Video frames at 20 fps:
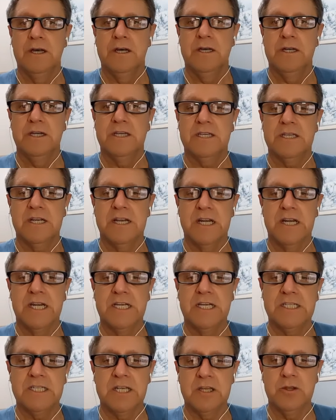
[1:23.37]

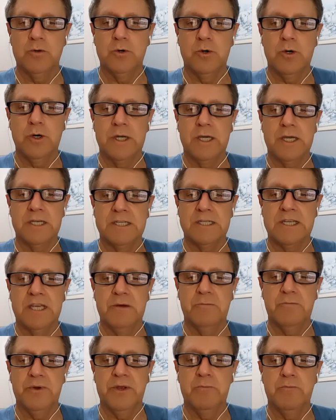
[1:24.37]
esclarecedor que é
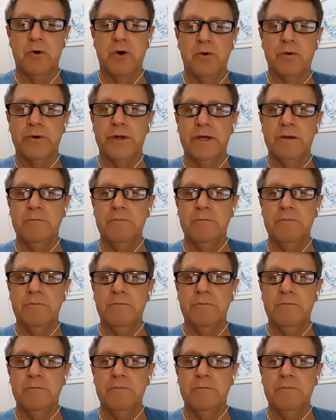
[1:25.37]
sempre bom, né?